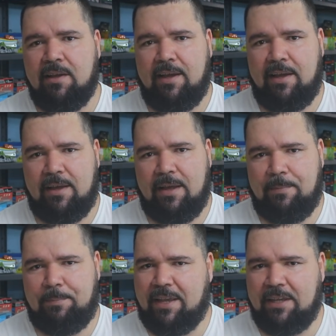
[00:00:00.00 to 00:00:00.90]

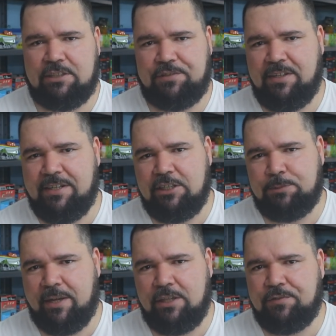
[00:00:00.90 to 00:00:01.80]
é, pequenas
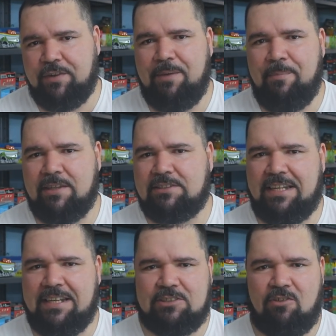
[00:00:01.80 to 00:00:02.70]
feridas, pequenos ferimentos
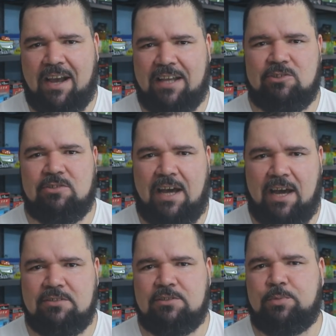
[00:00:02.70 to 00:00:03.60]
aí que são
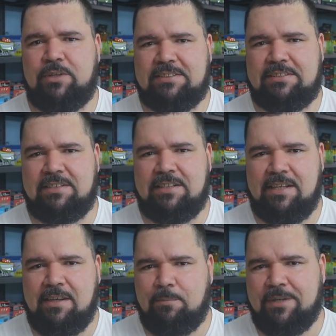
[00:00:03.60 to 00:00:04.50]
ocasionados por, esse,
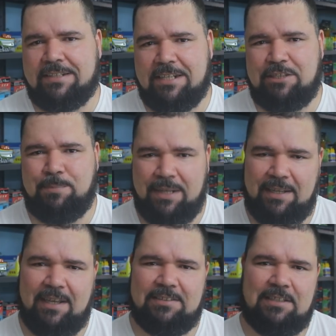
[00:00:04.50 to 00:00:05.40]
por essas
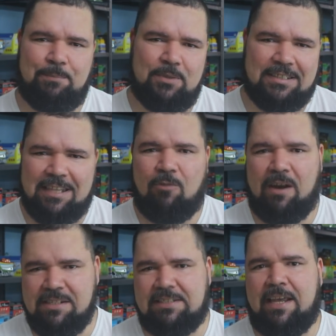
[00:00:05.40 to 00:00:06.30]
brigas e por esse
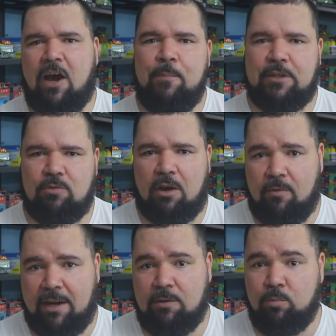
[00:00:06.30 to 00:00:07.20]
aquário ser realmente um
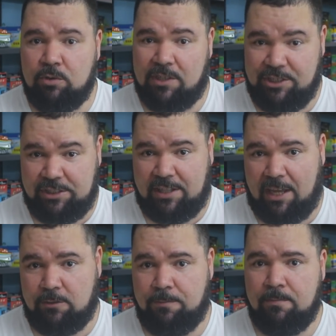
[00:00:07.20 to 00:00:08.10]
aquário muito
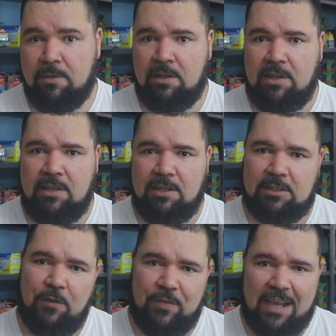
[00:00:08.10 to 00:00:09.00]
agitado.
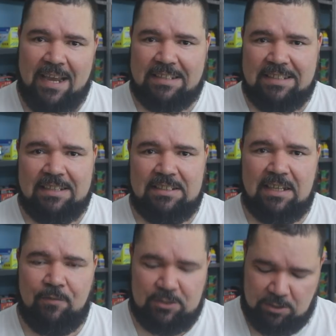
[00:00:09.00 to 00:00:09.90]
Então fica aí essa
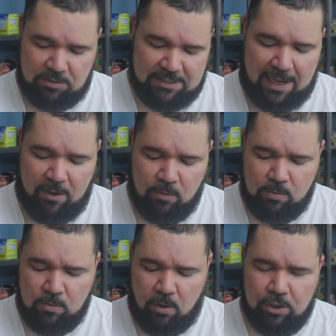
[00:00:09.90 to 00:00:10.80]
dica, você usar
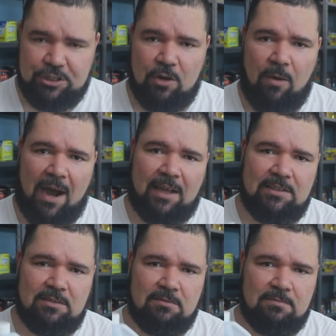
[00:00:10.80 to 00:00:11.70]
o Ocean Guard,